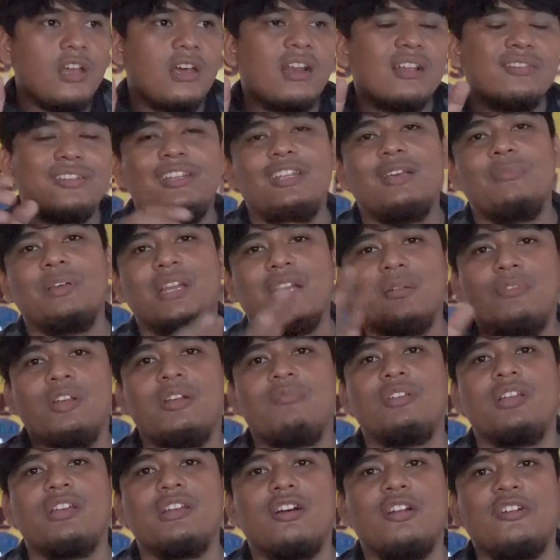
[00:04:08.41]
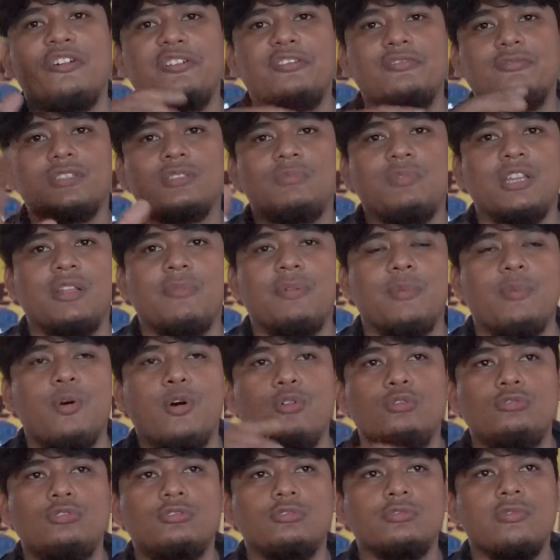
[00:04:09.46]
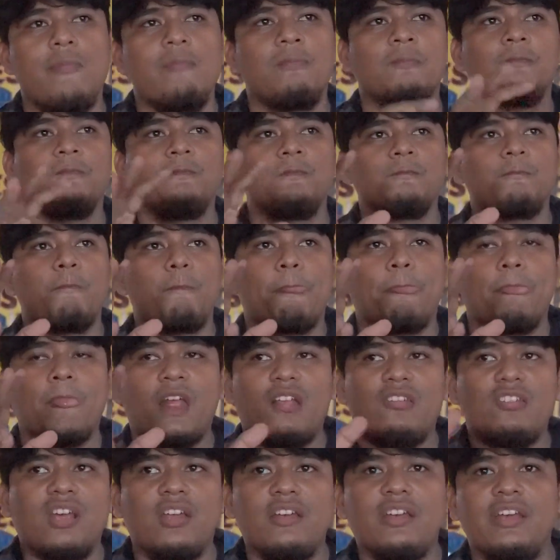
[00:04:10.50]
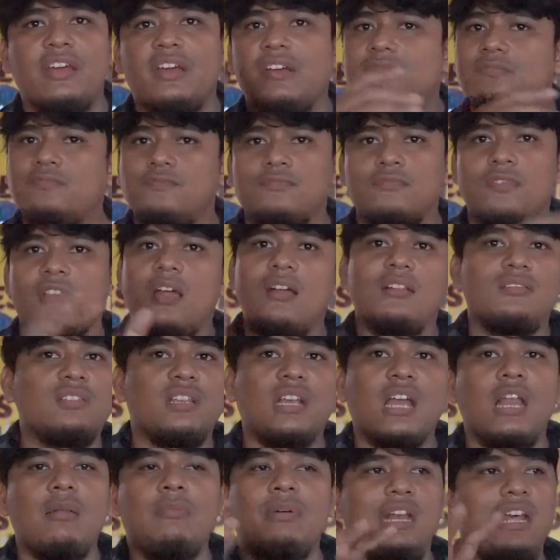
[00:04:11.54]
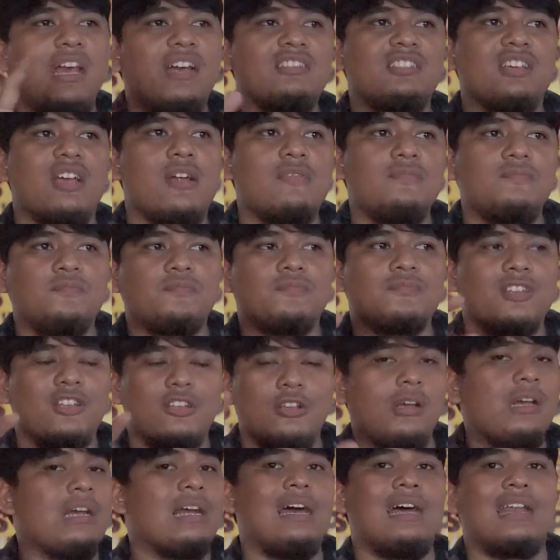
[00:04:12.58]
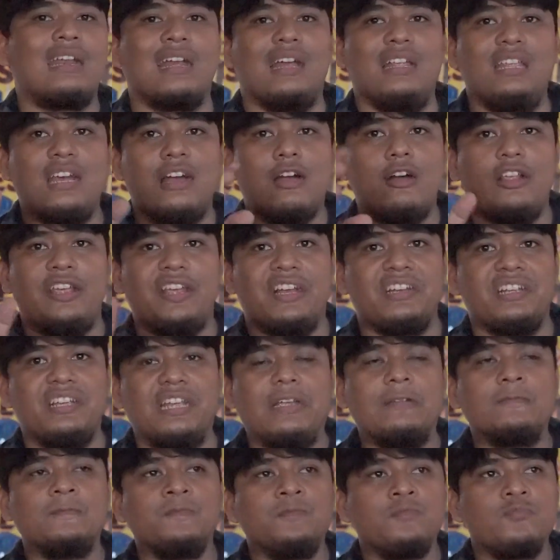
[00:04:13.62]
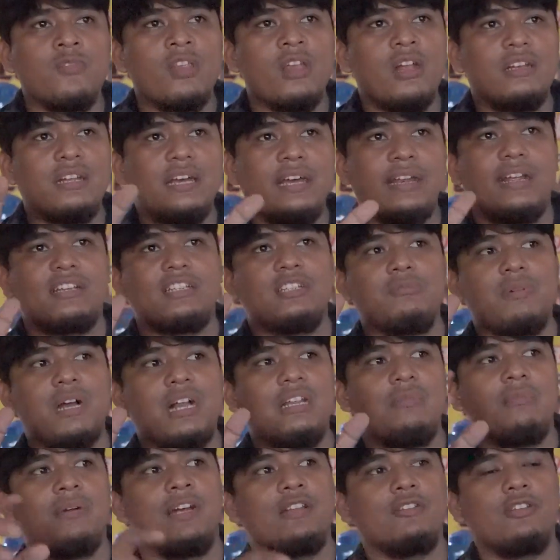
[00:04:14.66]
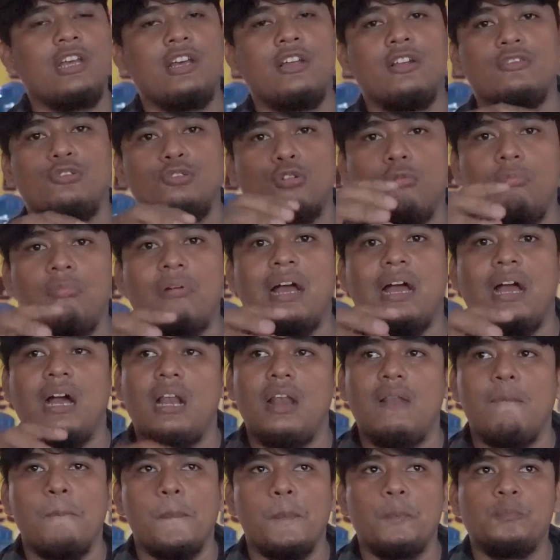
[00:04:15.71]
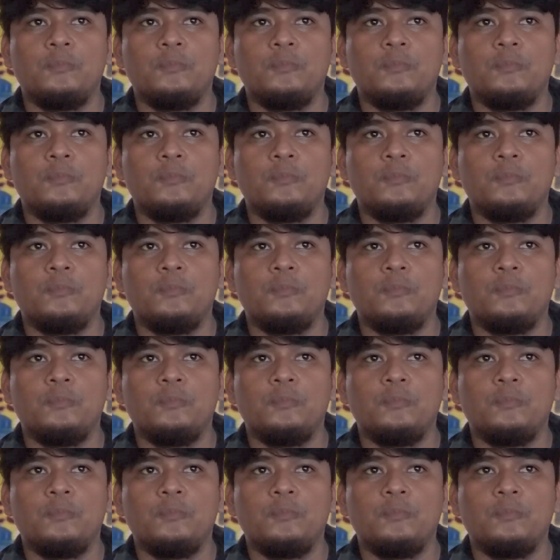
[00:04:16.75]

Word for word: rasanya mirip-mirip jadi kalau teman-teman mau ke sana ya tinggal milih aja ya harganya kalau yang di daerah Simpang Lima itu ya cukup mahal